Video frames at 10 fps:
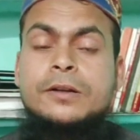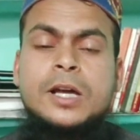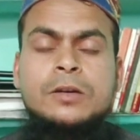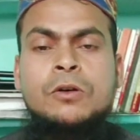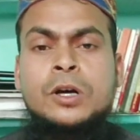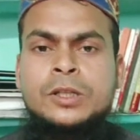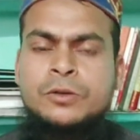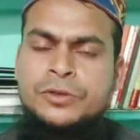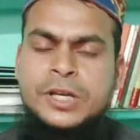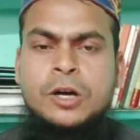
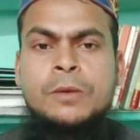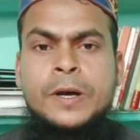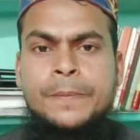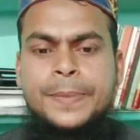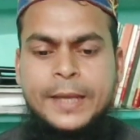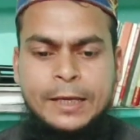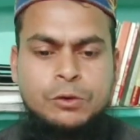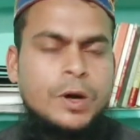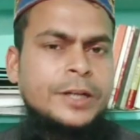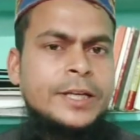লাউগাদির সাকমা এই
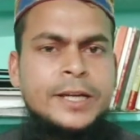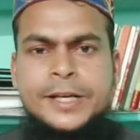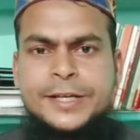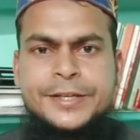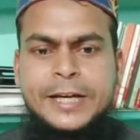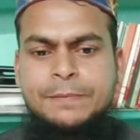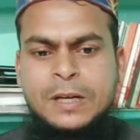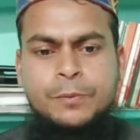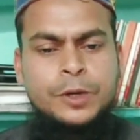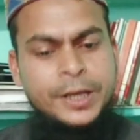দোয়াটি
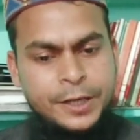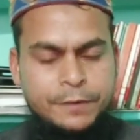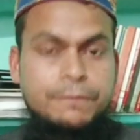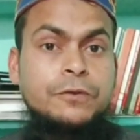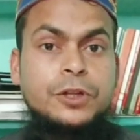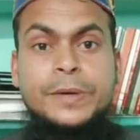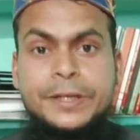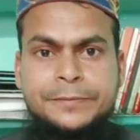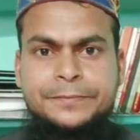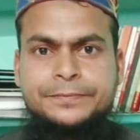সাতবার পরে ফুঁ দিবেন